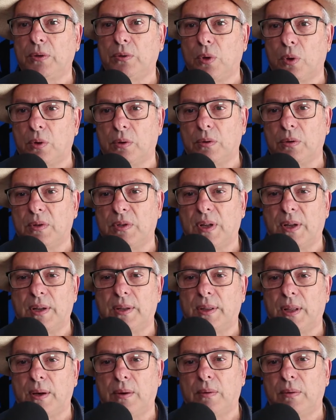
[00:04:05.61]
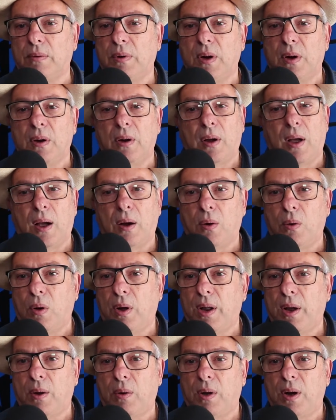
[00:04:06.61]
de todos, né? Então,
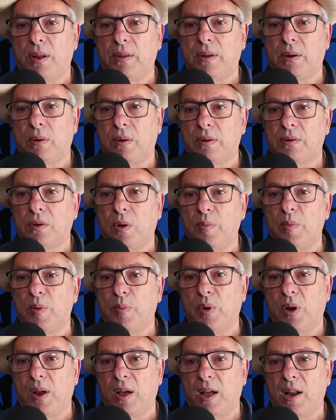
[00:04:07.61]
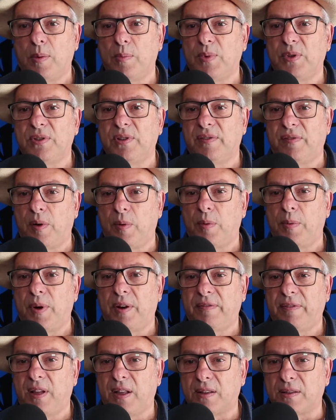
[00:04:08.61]
agora é a hora de nós comemorarmos e vamos para
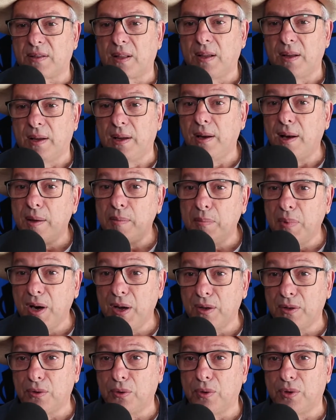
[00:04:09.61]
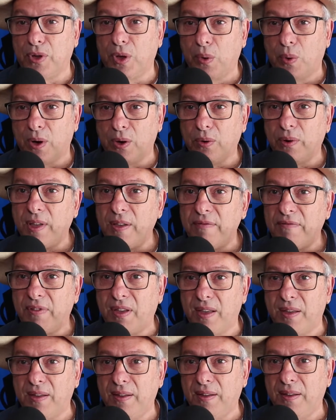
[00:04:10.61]
a festa. E lembrando que o ano que
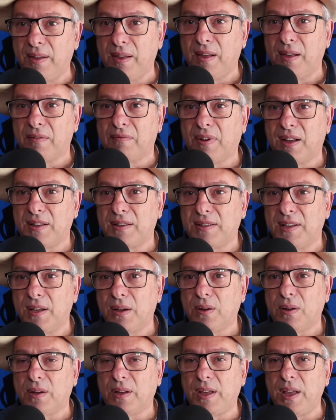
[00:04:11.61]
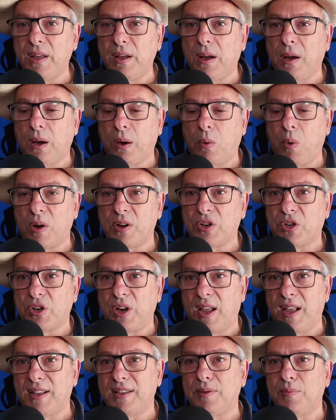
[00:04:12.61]
vem vai ser o
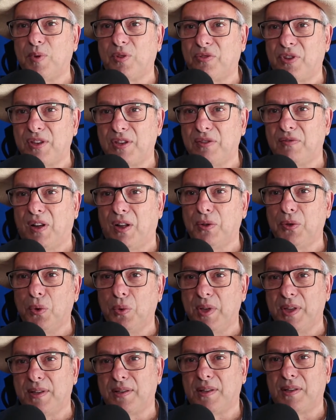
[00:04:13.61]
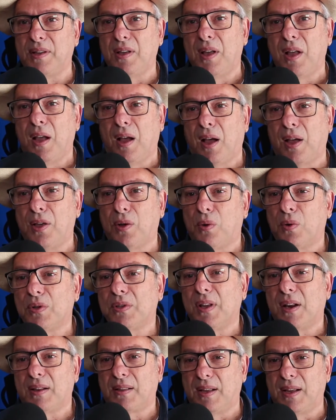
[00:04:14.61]
50 Festival do Whisky. Aí com
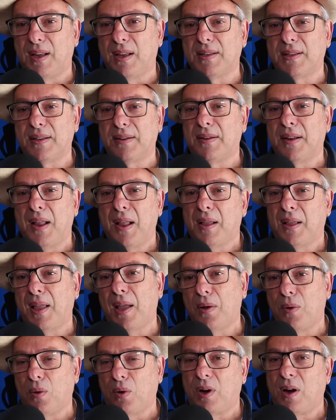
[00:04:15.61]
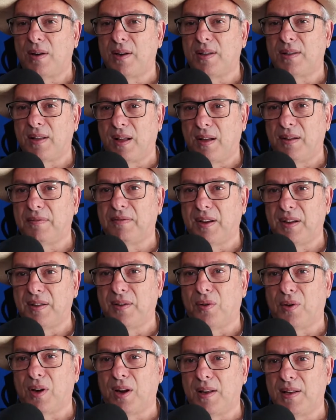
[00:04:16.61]
certeza quem organizar
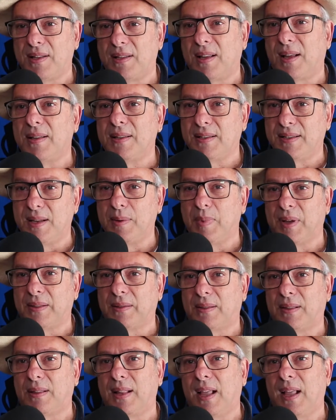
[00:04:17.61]
vai organizar em cima